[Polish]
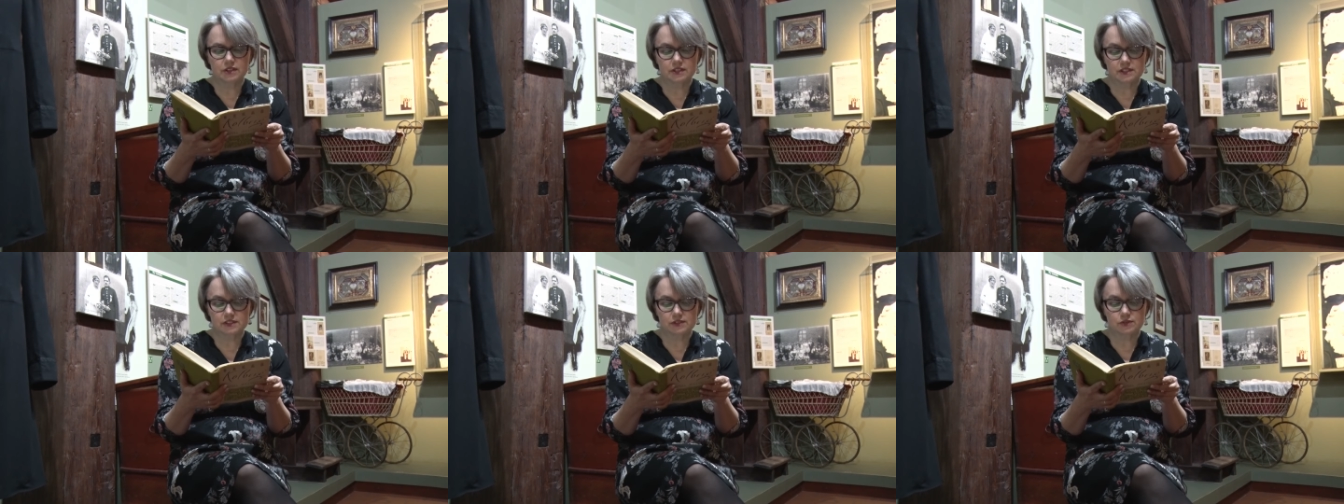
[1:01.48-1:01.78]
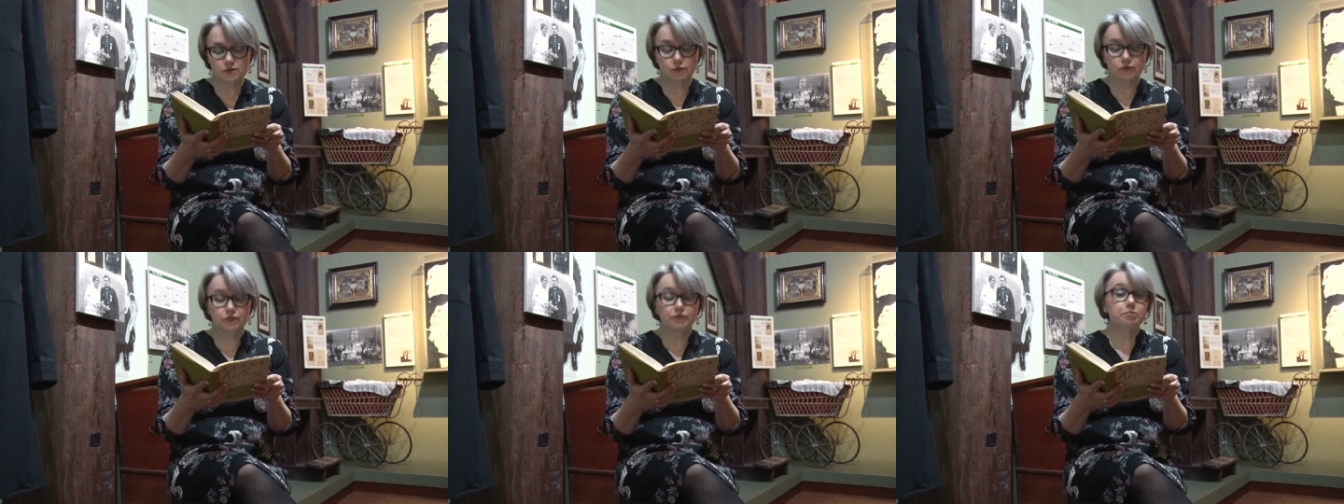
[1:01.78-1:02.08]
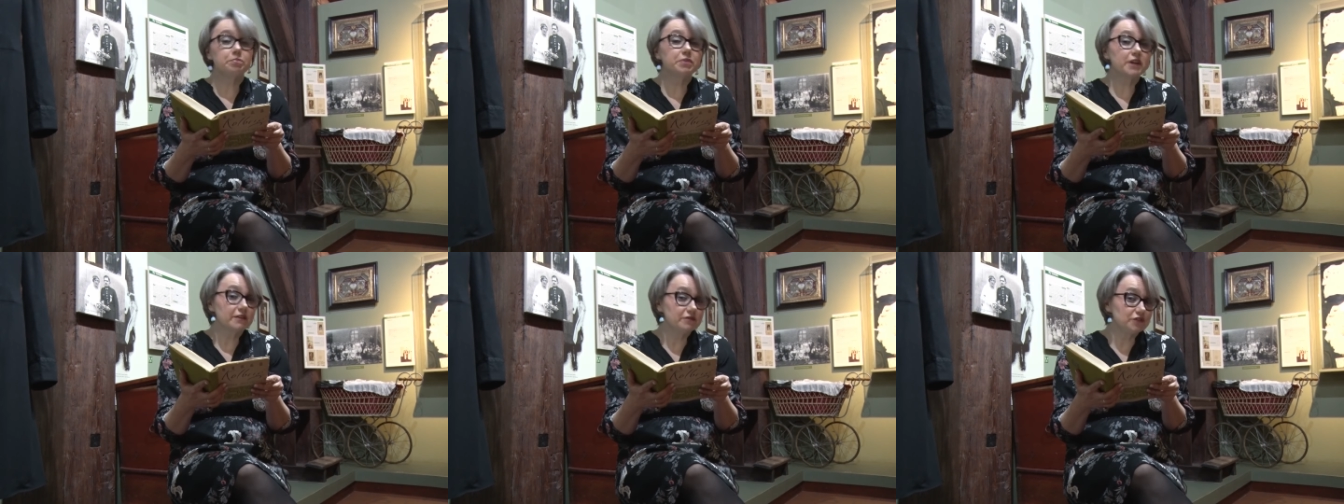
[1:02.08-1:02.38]
rysów
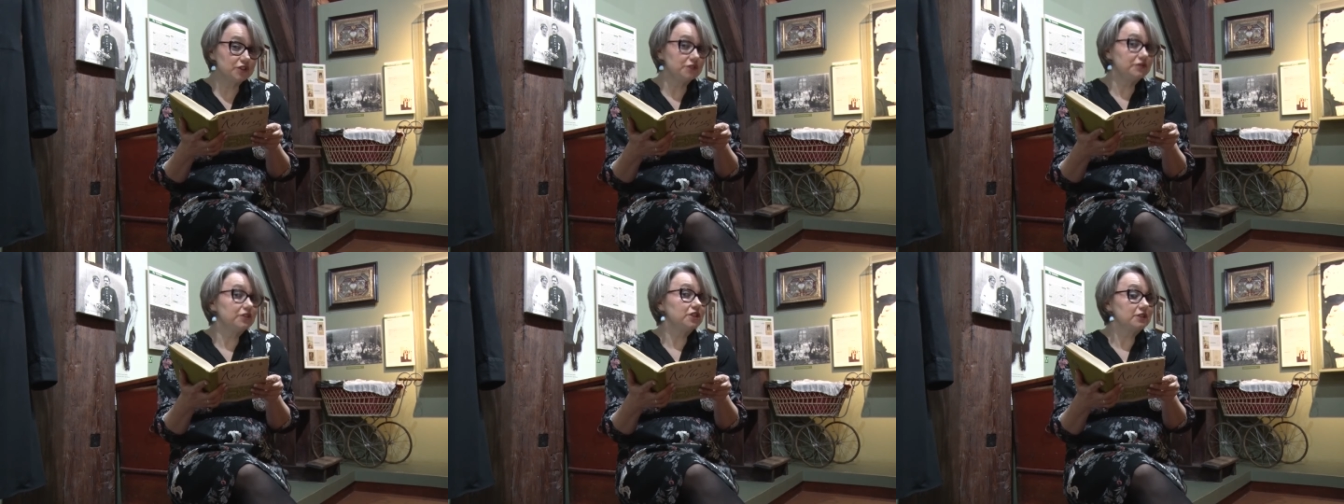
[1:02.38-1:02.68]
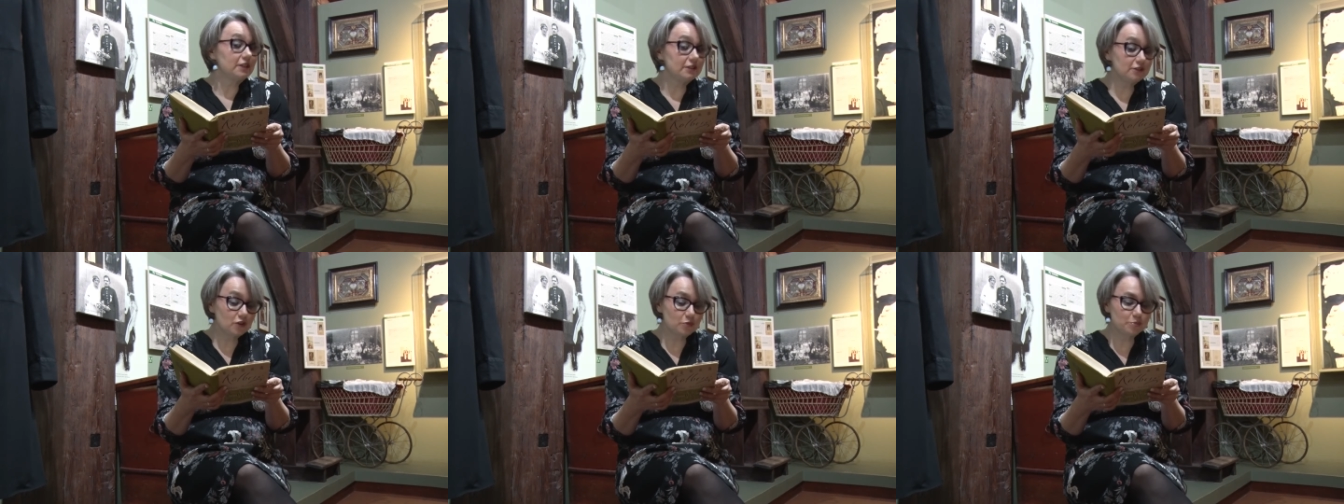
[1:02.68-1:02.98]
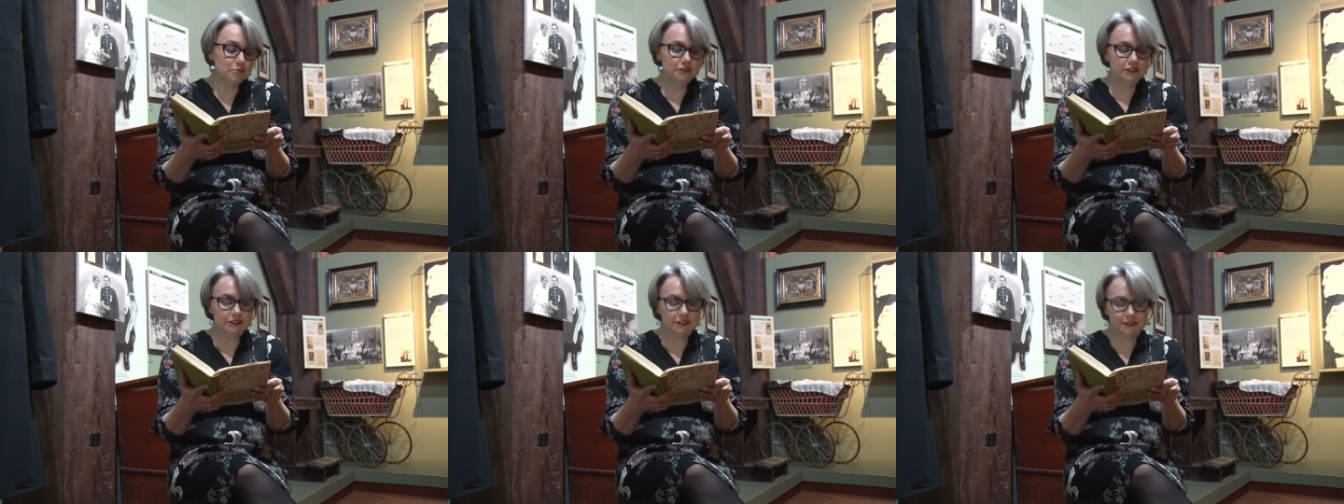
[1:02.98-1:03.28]
prawdziwie
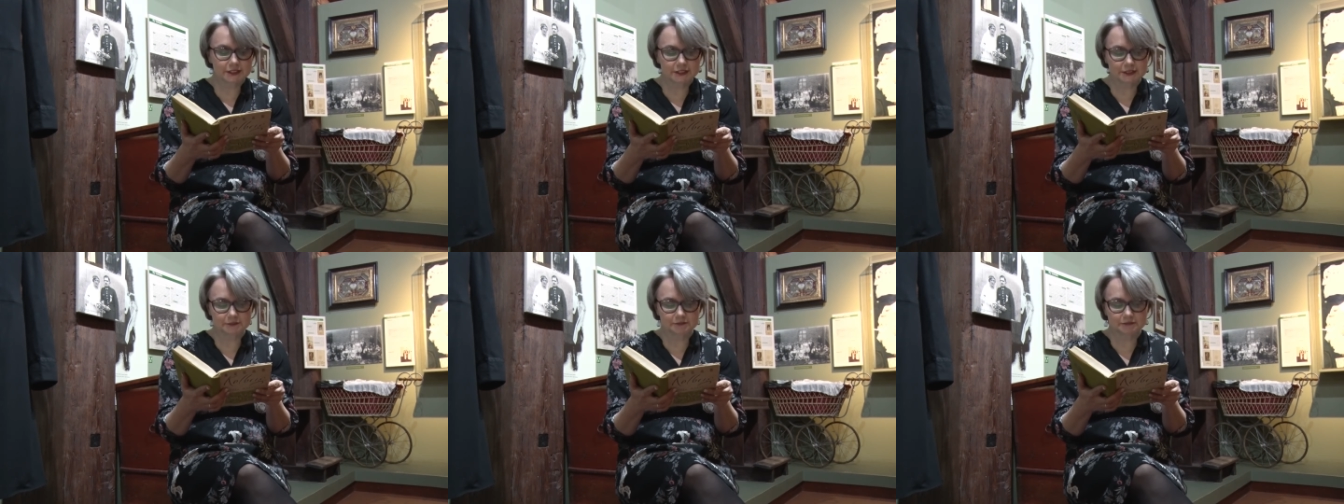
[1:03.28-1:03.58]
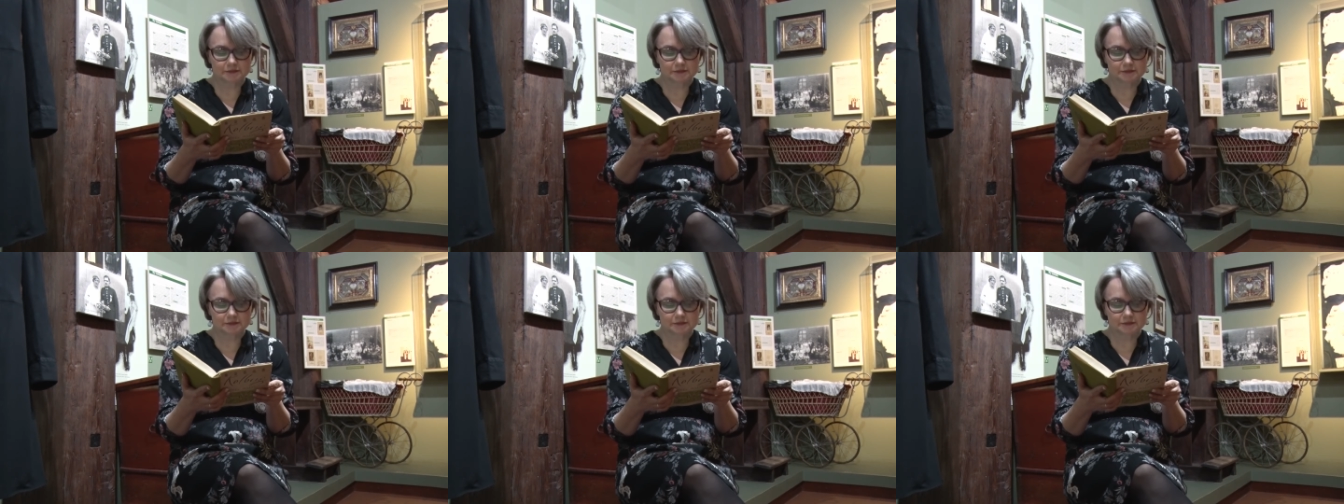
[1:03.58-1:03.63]
nadobnych,